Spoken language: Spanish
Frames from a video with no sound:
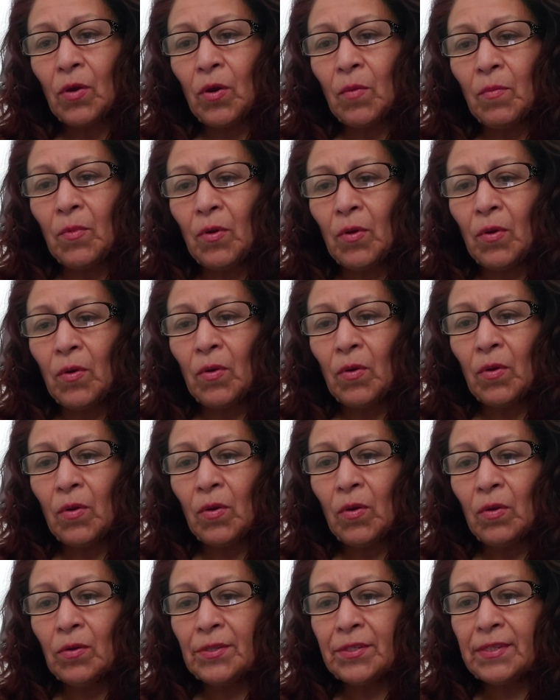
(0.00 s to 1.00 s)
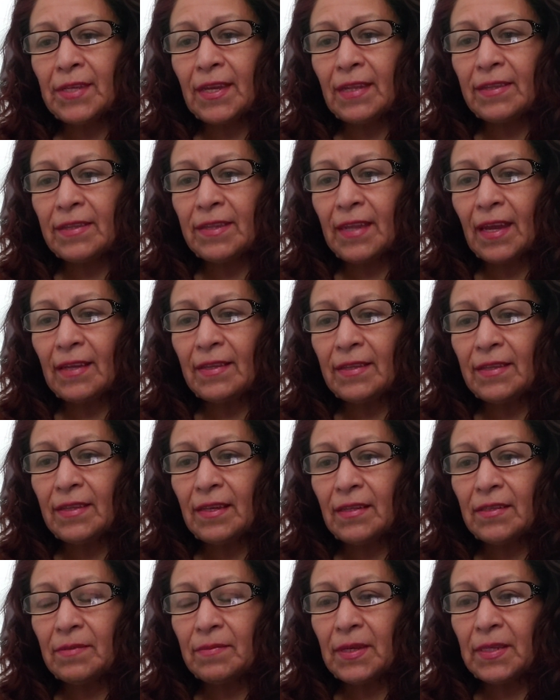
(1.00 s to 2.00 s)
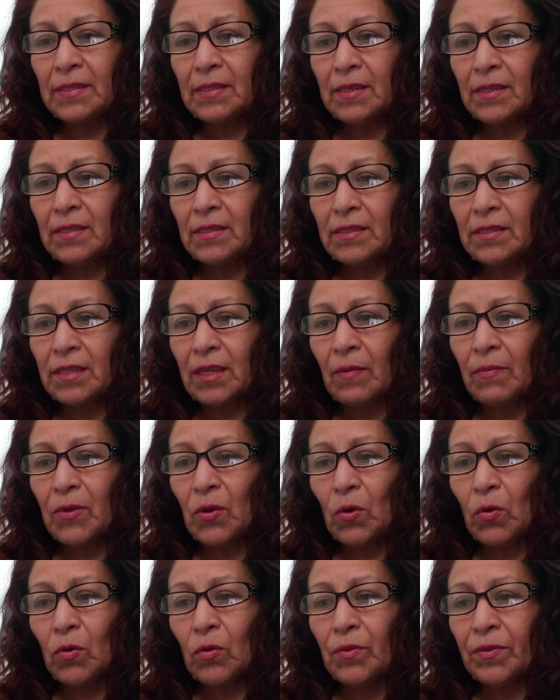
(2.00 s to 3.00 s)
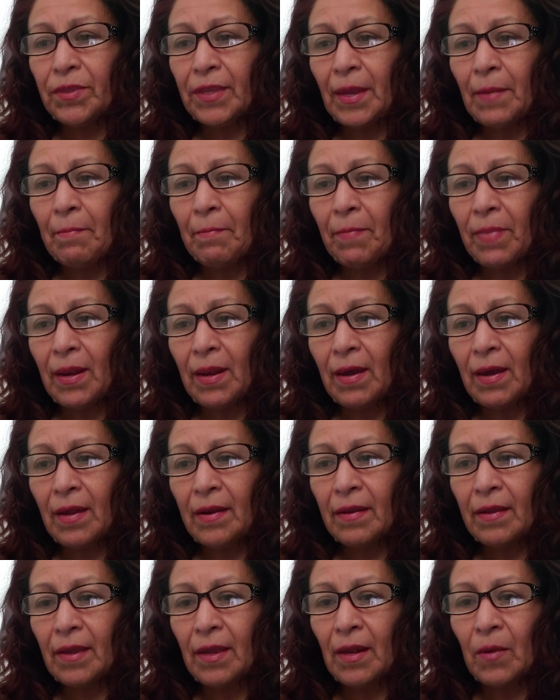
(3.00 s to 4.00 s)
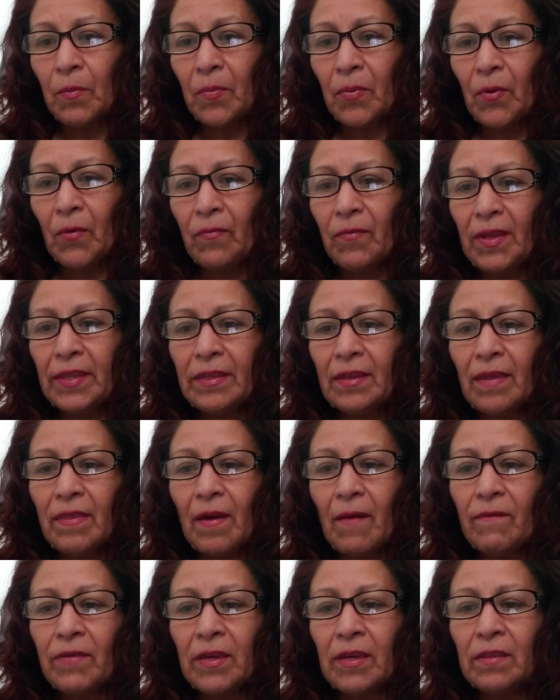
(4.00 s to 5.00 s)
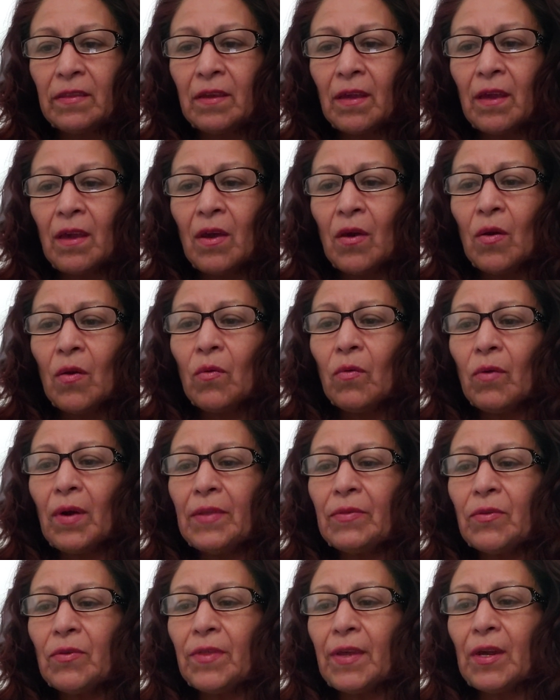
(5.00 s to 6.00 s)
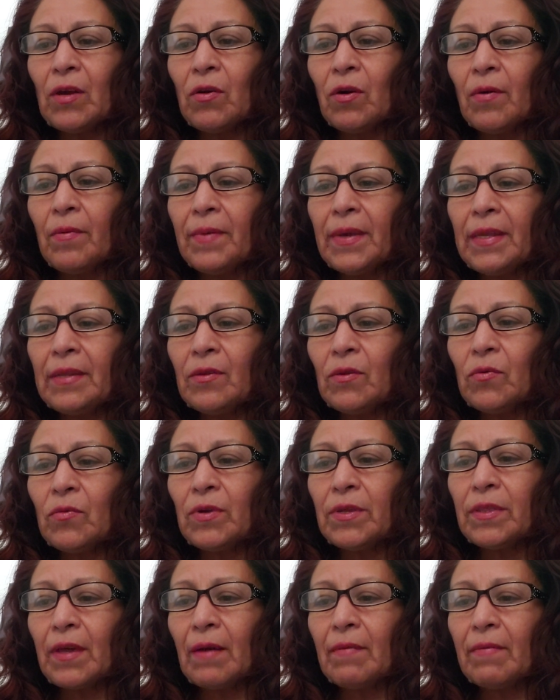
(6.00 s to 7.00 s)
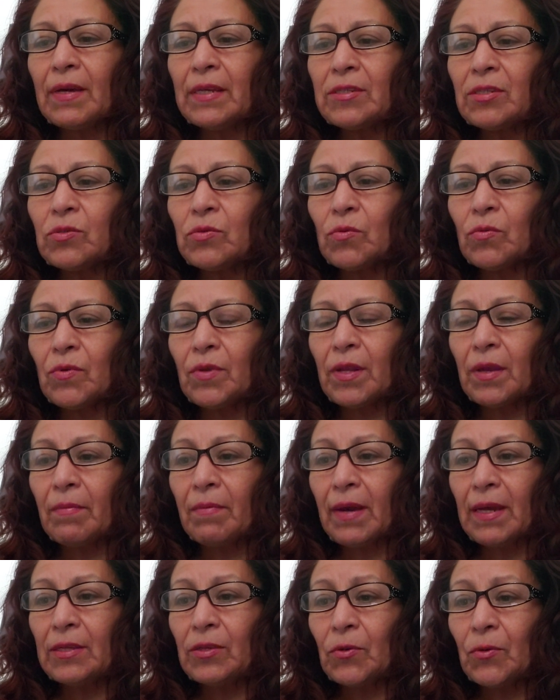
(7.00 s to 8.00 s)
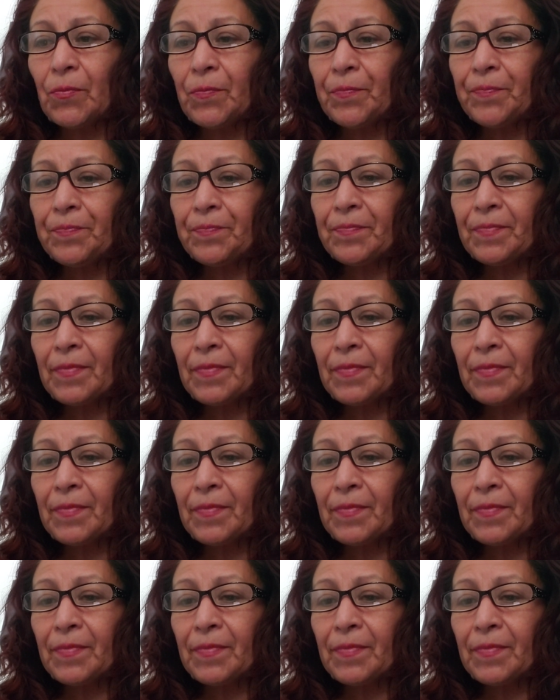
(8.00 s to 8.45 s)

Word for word: como los que tantas veces debió contemplar el profeta David cuando de joven cuidaba su rebaño,